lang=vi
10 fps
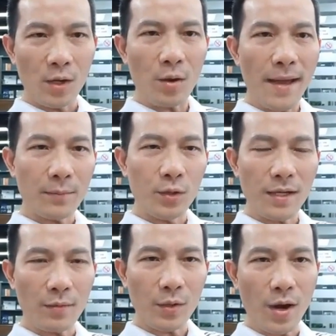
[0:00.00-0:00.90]
Nếu các bạn
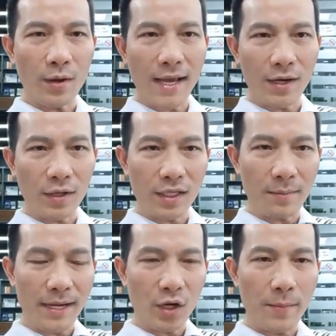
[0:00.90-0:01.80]
muốn học cái khóa online đó thì
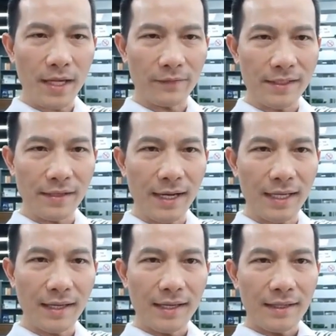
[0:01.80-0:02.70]
các bạn comment ở phần dưới
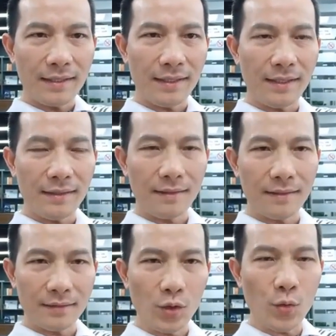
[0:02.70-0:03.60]
này, thì
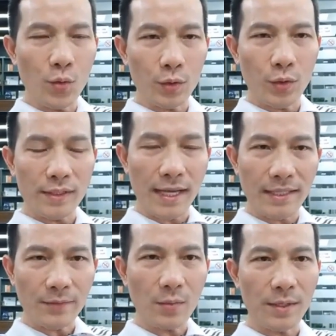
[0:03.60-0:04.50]
đội ngũ của tôi sẽ
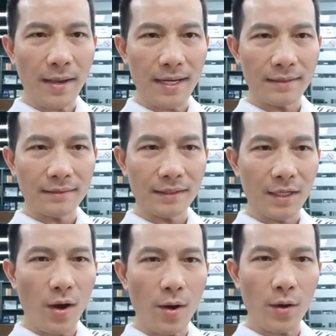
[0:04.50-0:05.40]
chăm sóc đến bạn.
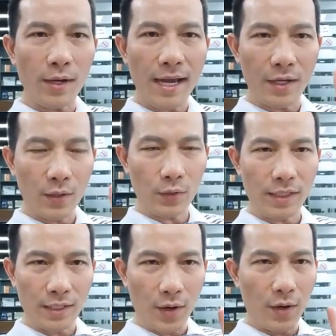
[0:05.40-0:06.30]
Khóa học online đó nó
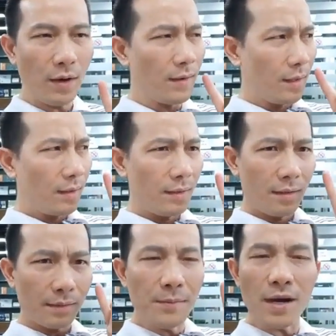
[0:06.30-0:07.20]
chỉ có
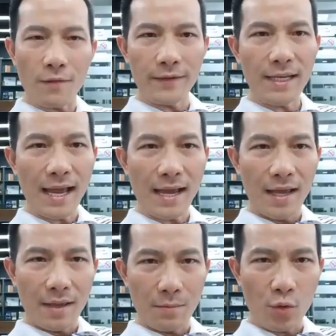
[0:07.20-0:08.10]
cái mức học phí là
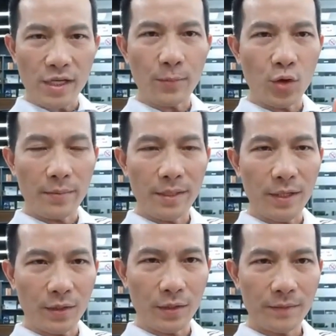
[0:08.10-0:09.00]
$100
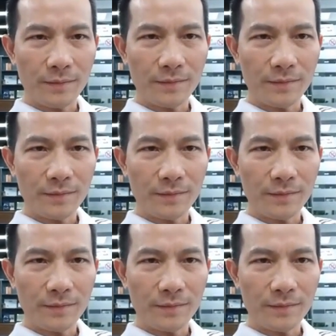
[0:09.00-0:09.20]
mà thôi.